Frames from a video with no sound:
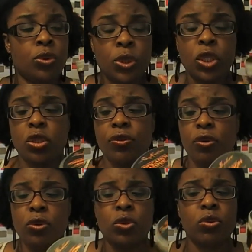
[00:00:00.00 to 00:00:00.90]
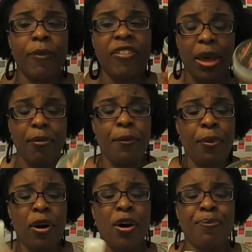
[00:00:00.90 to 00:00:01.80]
cuir euh, chevelu soit vraiment
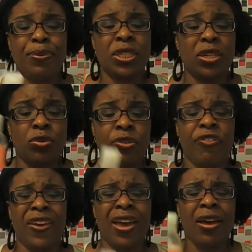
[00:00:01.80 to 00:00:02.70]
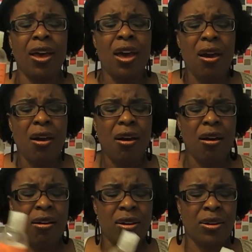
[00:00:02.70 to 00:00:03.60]
propre, j'ai dû faire
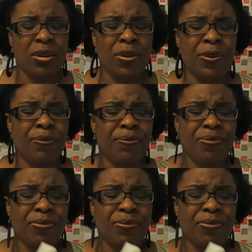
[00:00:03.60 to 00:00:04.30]
euh,